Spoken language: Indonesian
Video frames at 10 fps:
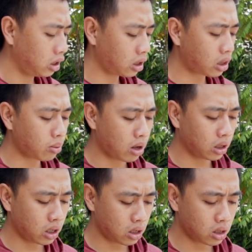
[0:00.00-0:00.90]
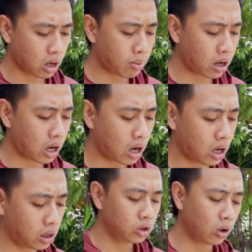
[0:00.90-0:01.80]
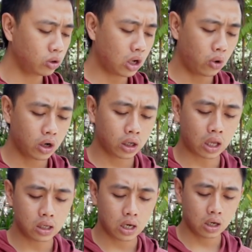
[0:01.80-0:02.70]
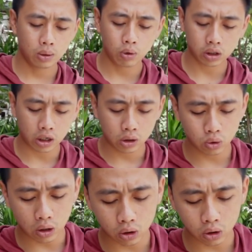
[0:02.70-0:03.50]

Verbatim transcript: ini kita terbanginnya nggak bakal jauh-jauh deket aja ini buat kalian yang suka